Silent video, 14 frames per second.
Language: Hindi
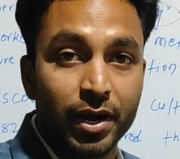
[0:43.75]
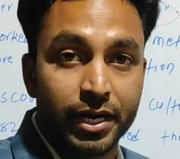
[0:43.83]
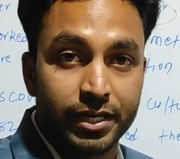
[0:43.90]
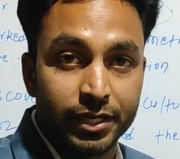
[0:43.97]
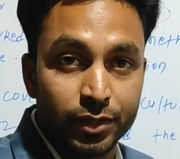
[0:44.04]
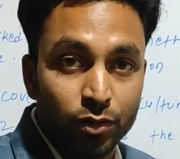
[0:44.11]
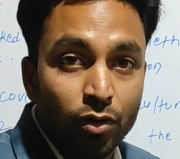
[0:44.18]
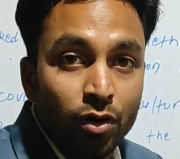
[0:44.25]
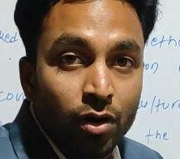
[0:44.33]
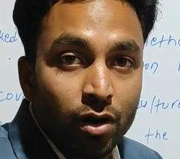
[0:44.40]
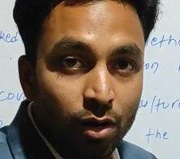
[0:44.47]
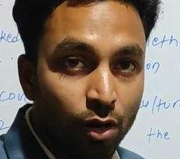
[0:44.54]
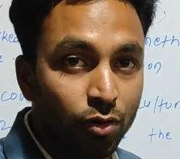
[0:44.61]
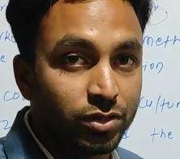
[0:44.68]

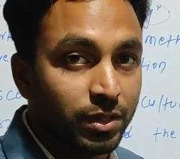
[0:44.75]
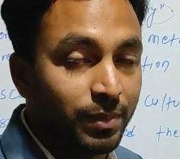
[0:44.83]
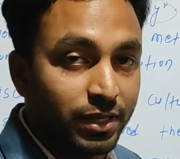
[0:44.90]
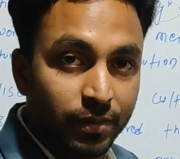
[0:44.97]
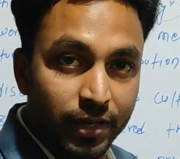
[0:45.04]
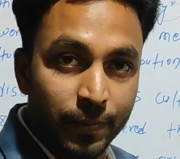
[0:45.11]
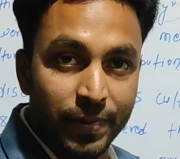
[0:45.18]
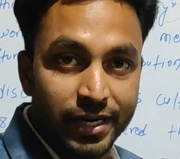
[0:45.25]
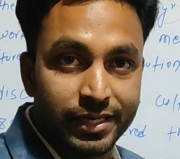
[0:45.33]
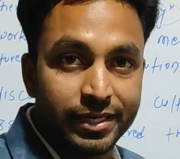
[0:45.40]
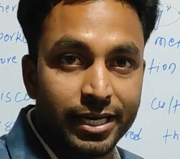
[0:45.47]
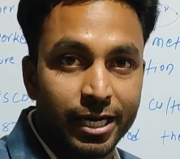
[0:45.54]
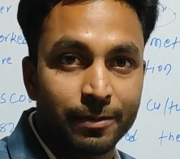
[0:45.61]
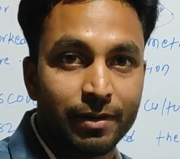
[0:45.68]
बैक्टीरियोलॉजी मतलब कि
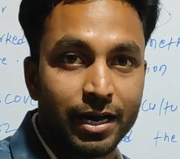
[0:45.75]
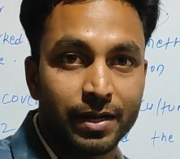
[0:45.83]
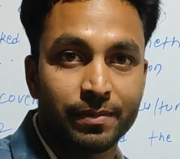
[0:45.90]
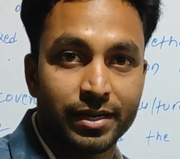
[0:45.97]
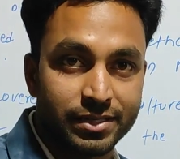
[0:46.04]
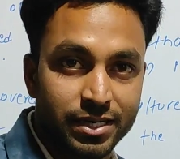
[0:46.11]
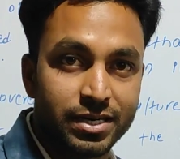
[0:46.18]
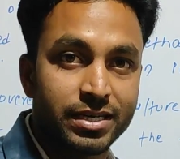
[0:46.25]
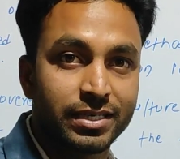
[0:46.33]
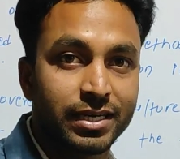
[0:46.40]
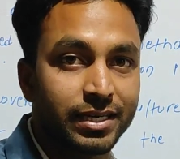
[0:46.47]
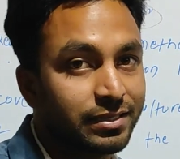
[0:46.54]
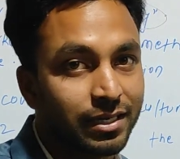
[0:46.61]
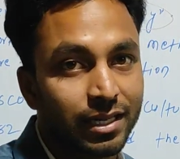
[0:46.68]
बैक्टीरिया के बारे में स्टडी
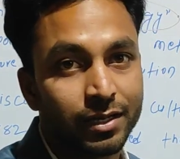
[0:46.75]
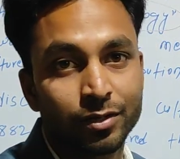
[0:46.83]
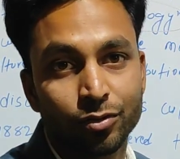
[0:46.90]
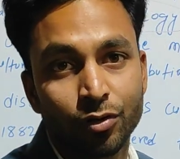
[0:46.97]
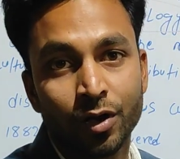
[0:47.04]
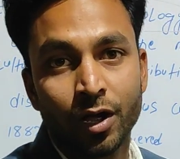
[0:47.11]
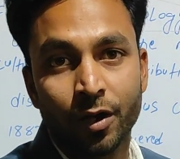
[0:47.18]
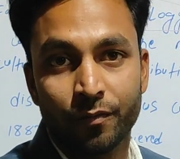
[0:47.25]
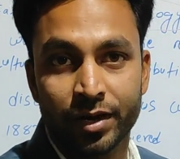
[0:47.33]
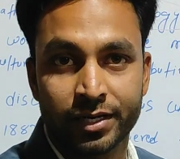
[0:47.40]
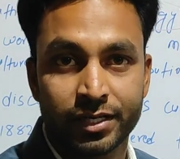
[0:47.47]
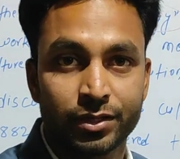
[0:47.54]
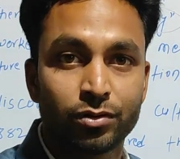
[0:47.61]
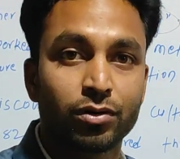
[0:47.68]
किया इसीलिए इनको
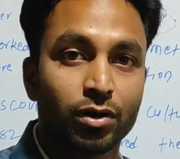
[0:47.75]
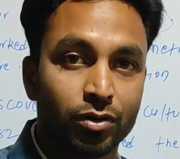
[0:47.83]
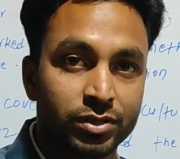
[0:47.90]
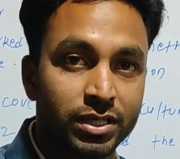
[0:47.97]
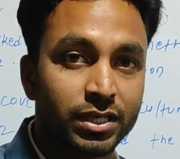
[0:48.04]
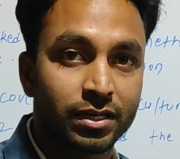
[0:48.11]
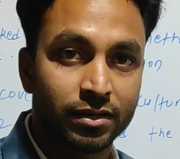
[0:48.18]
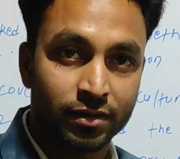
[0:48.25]
बैक्टीरियोलॉजी